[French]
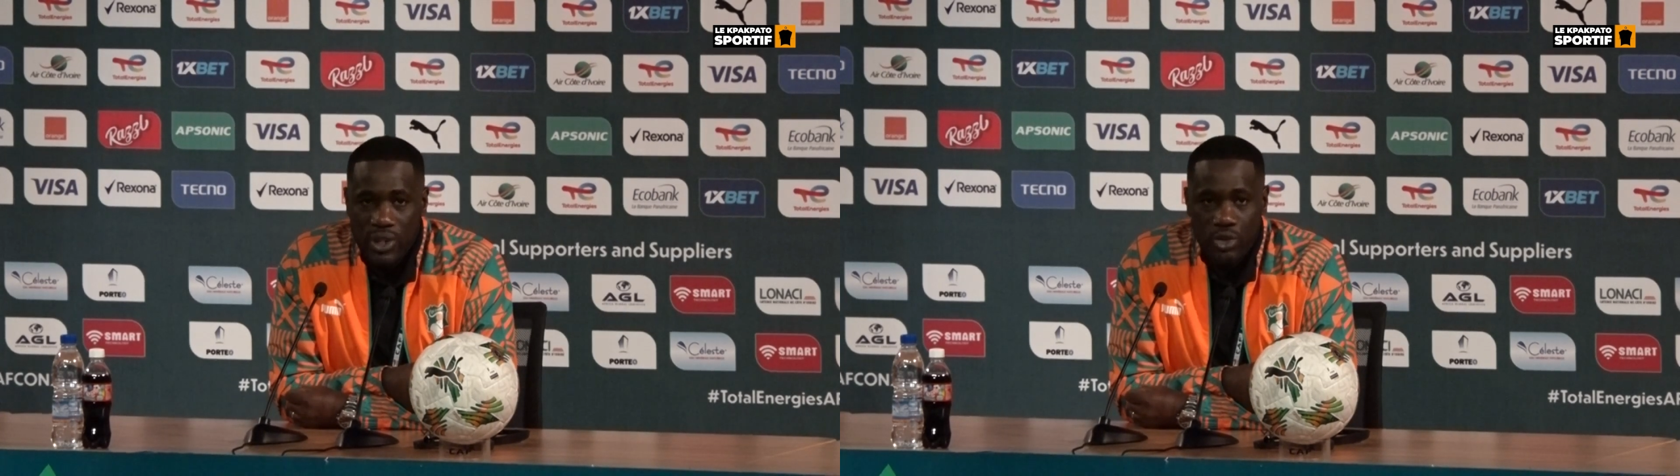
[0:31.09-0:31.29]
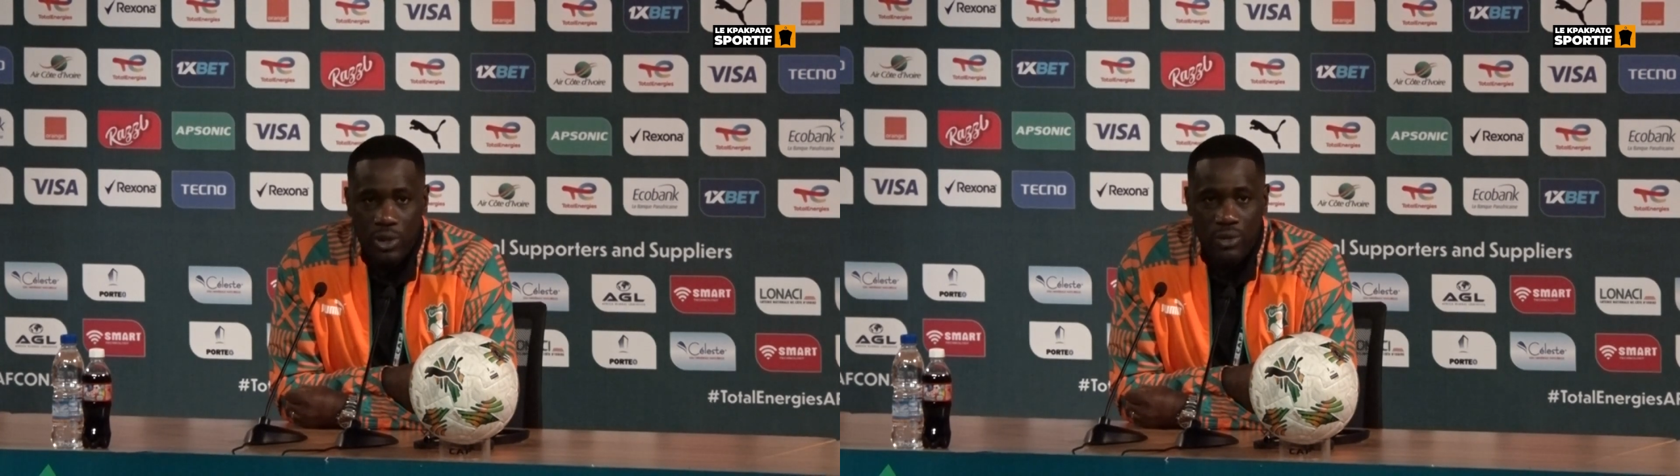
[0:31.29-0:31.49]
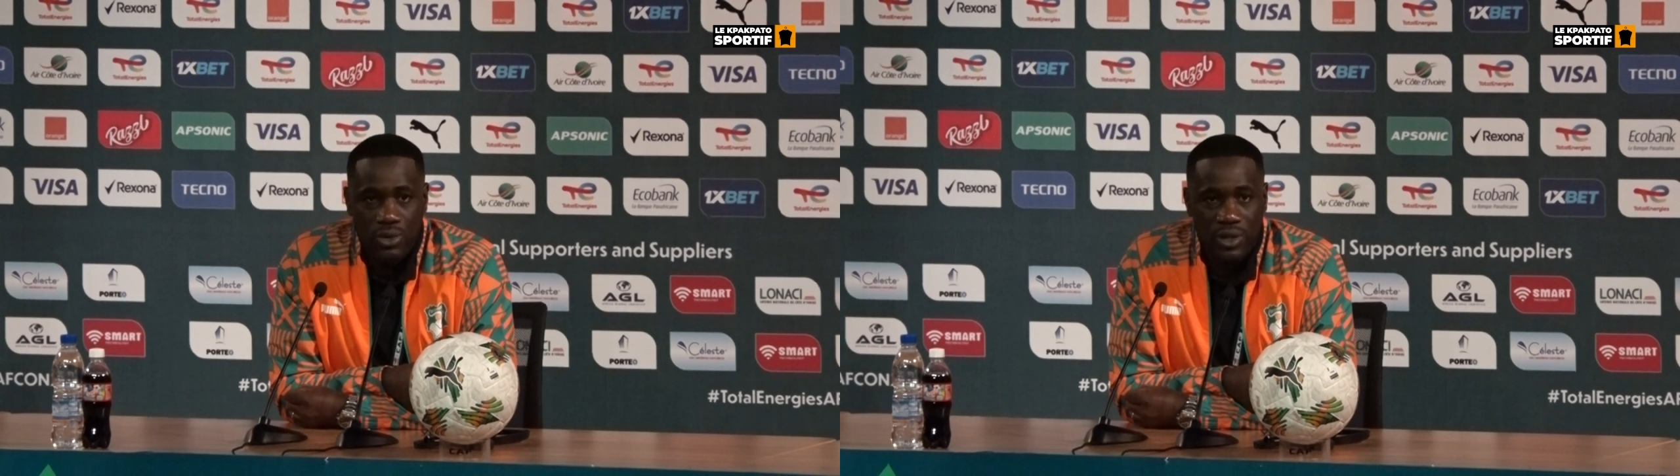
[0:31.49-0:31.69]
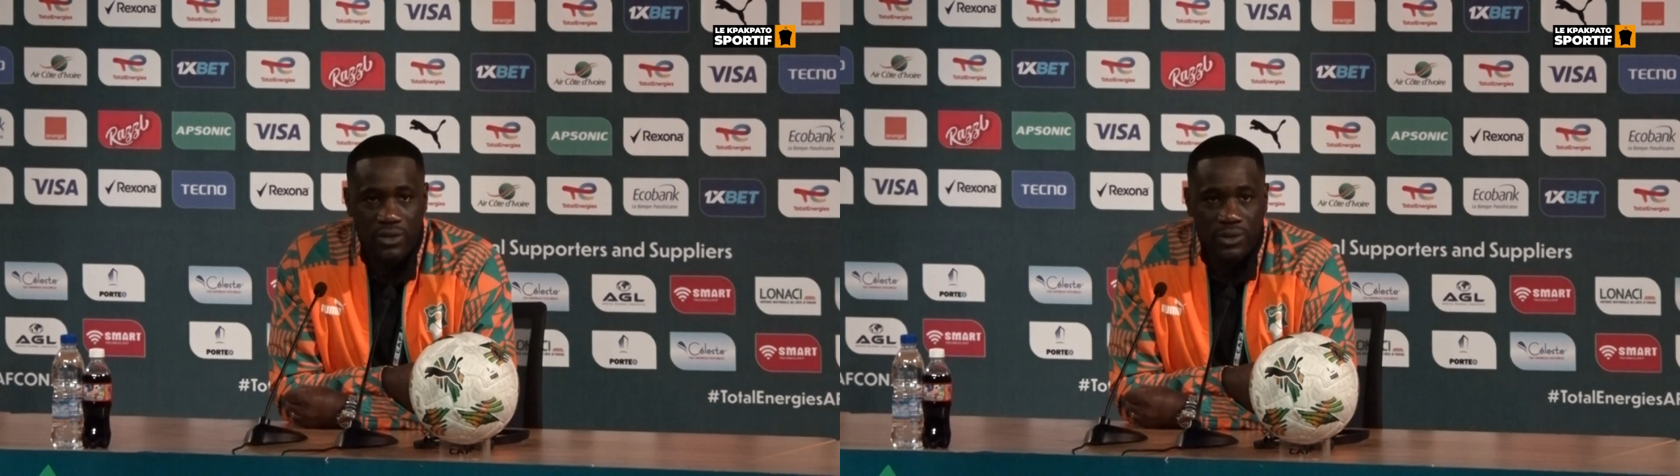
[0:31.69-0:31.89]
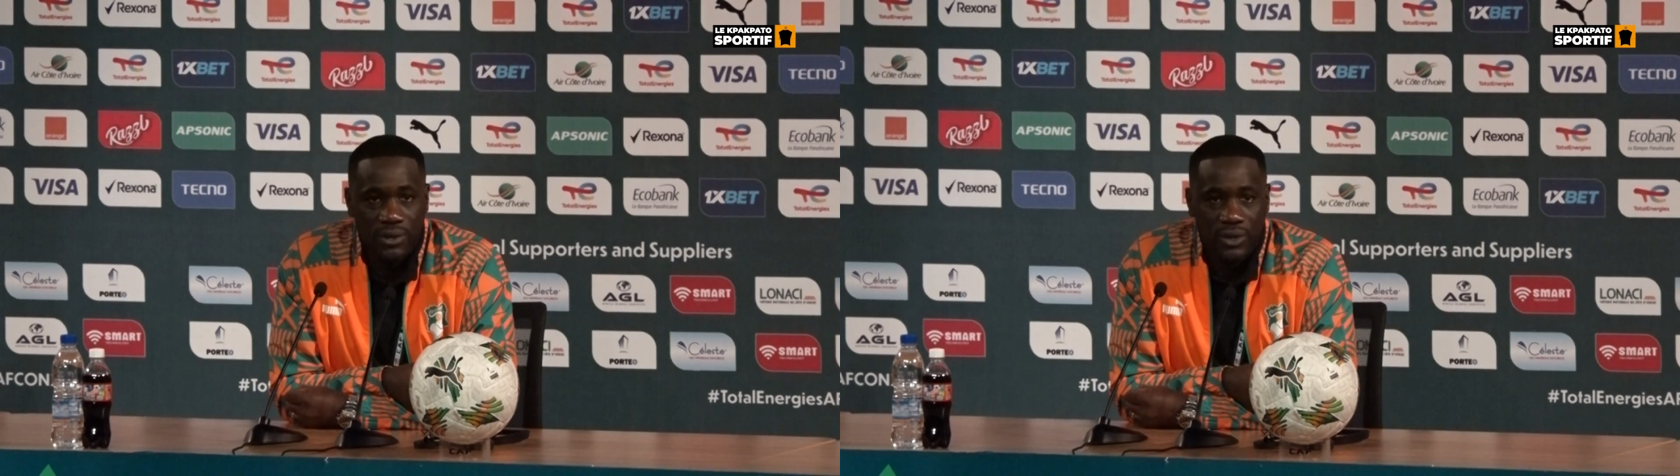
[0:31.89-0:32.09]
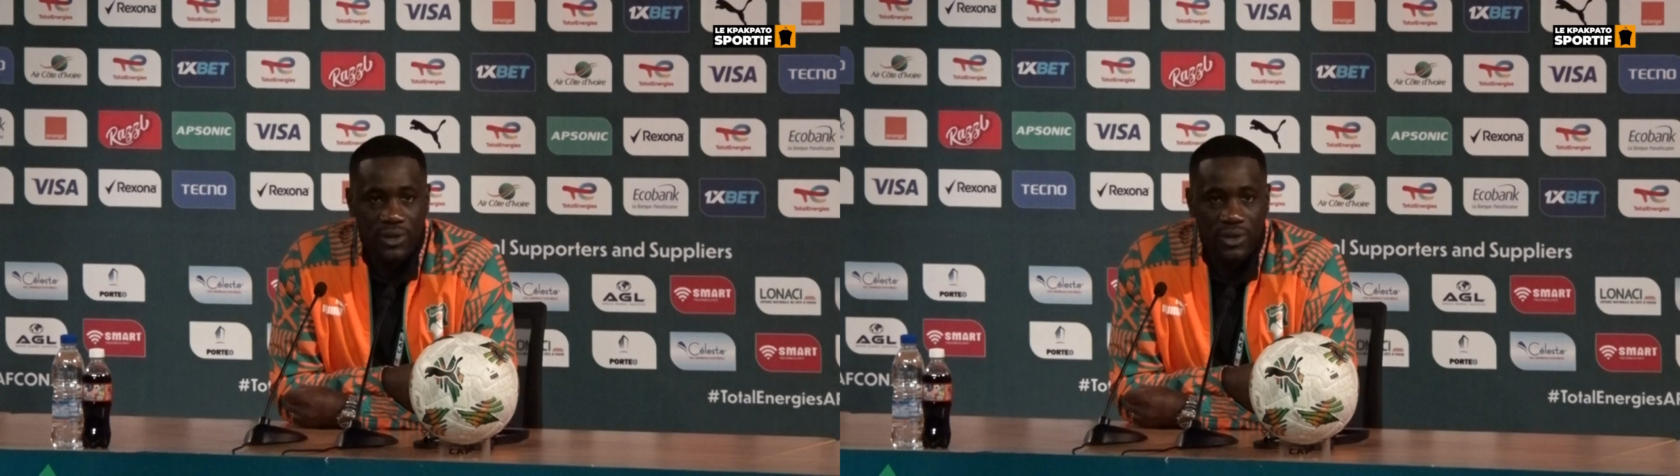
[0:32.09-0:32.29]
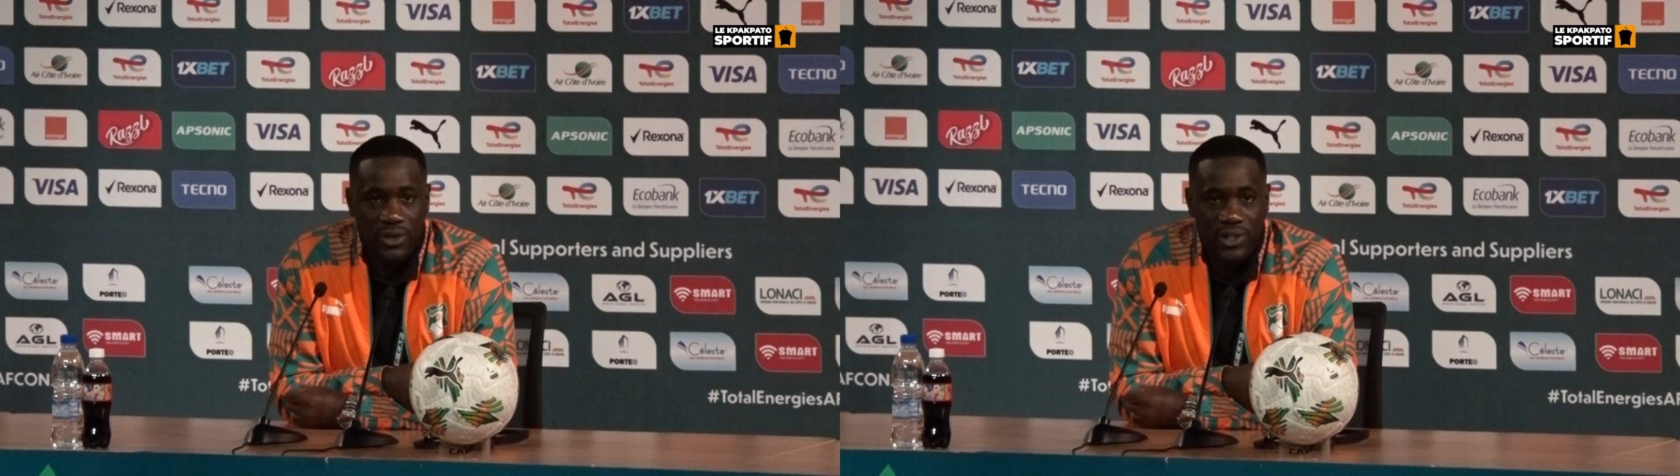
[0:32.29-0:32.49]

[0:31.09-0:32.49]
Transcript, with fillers: les joueurs se sentent euh,